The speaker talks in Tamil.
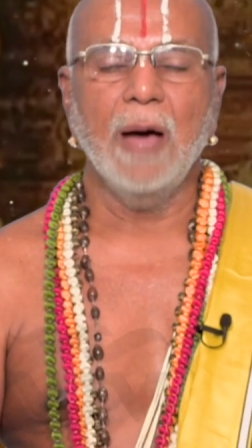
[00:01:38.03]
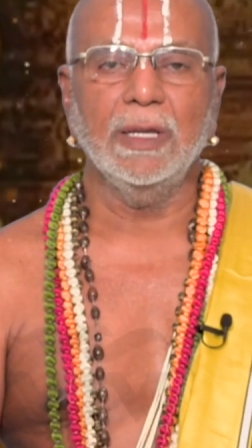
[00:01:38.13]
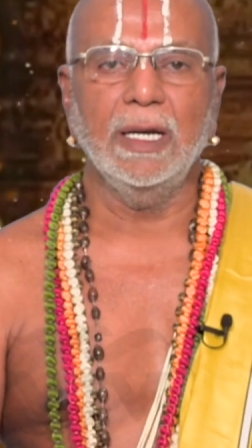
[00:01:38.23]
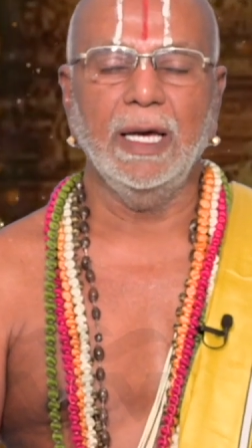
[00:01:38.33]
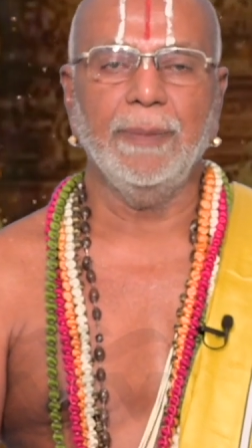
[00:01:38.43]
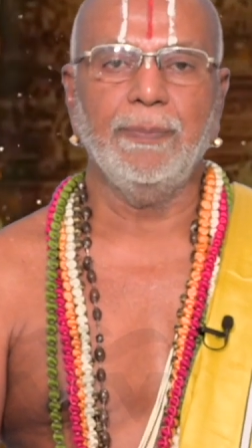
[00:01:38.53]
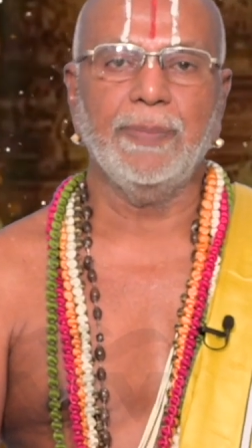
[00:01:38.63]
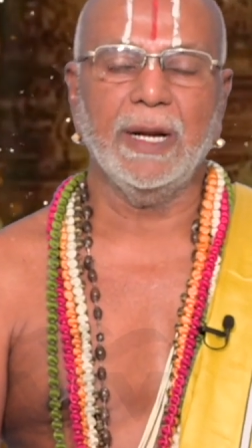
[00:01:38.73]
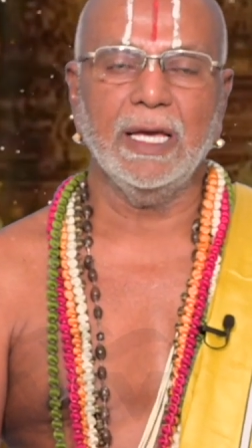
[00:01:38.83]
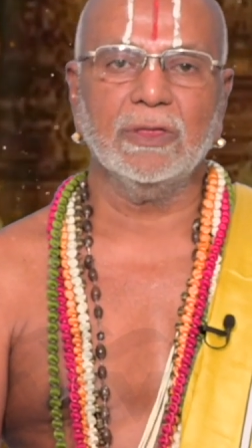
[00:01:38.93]
அதிலே
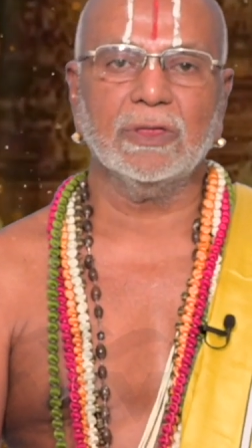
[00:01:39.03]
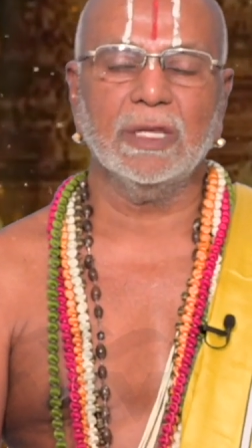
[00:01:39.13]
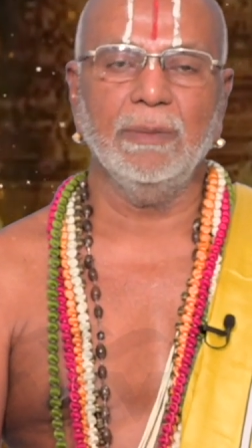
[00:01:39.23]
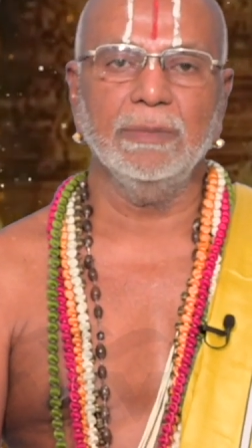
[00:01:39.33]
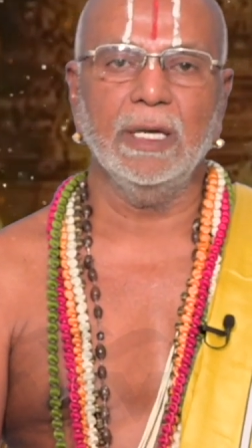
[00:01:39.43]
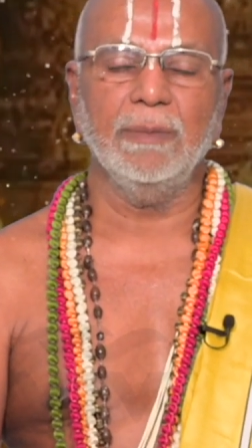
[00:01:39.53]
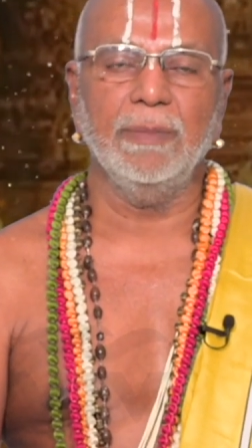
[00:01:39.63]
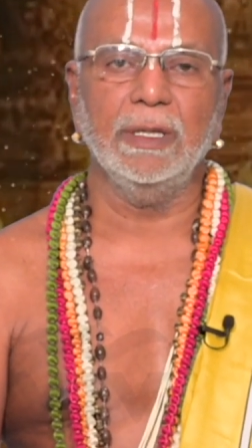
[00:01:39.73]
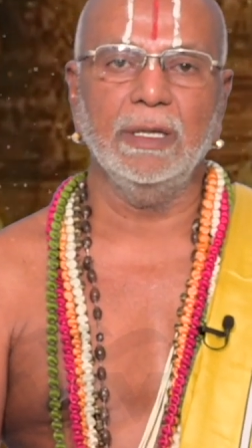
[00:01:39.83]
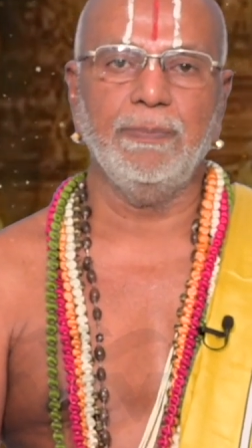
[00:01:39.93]
பிரயத்னம்
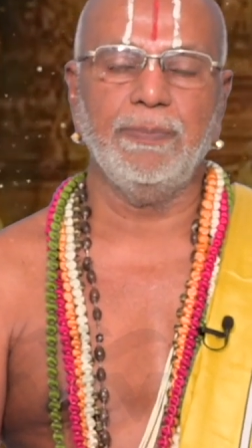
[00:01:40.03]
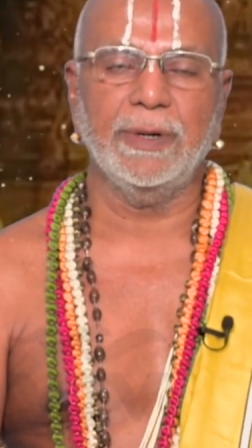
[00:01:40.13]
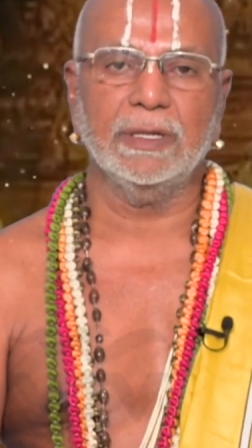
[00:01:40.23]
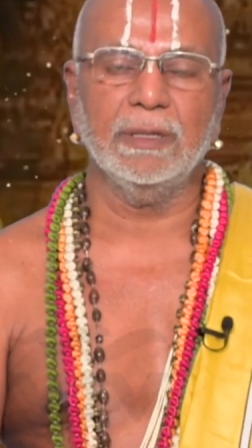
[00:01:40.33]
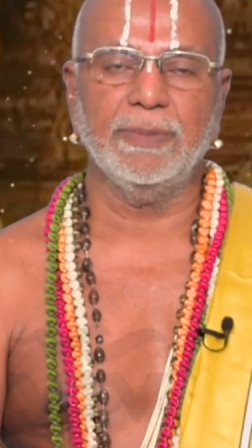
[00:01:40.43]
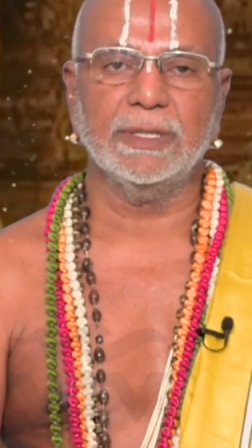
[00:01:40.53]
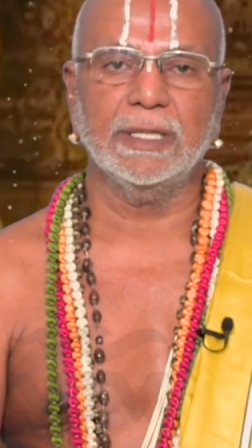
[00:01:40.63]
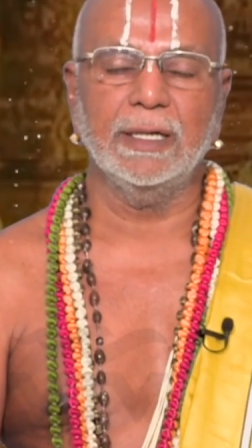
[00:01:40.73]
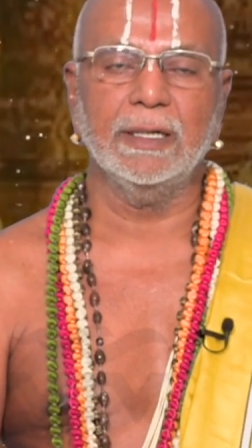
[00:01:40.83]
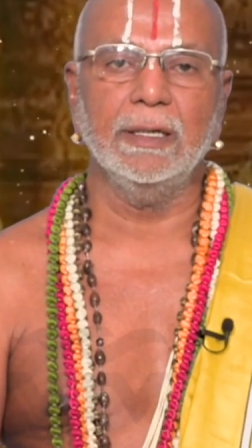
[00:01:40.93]
என்பது பத்து
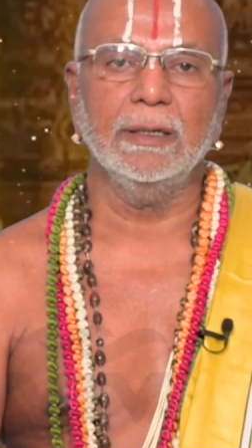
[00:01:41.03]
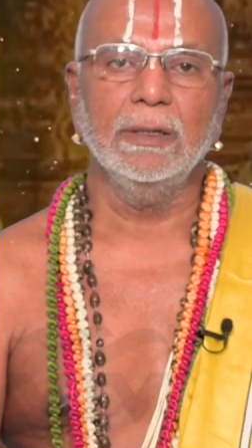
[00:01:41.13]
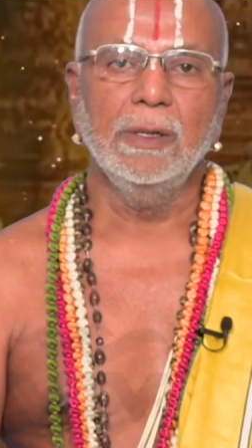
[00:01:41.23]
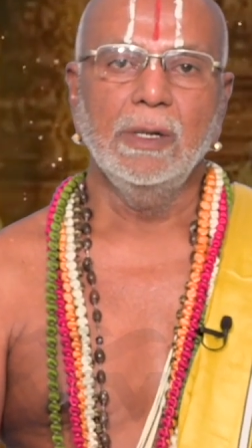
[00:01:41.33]
பர்சன்ட்டு